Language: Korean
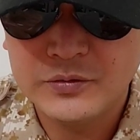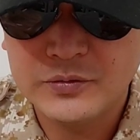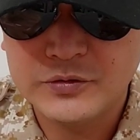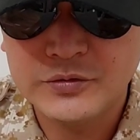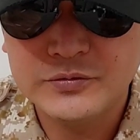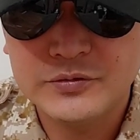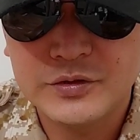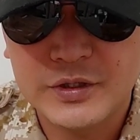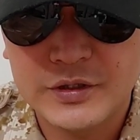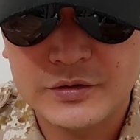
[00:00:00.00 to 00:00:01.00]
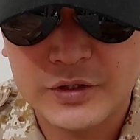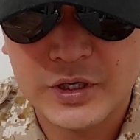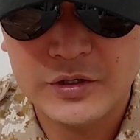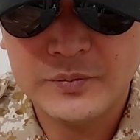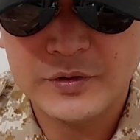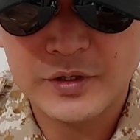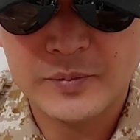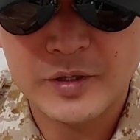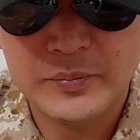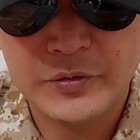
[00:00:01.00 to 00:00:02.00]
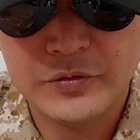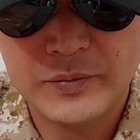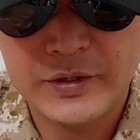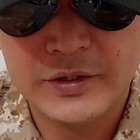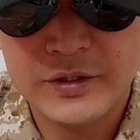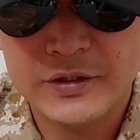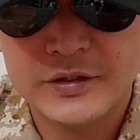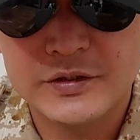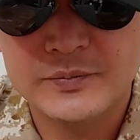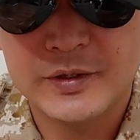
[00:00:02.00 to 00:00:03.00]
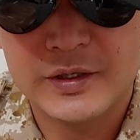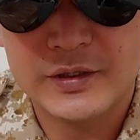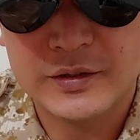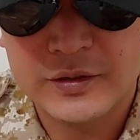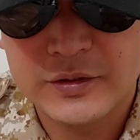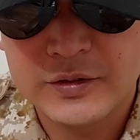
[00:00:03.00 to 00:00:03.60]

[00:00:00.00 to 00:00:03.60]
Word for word: 또 전술에 대해서 개념 있게 발표도 많이 해야겠지만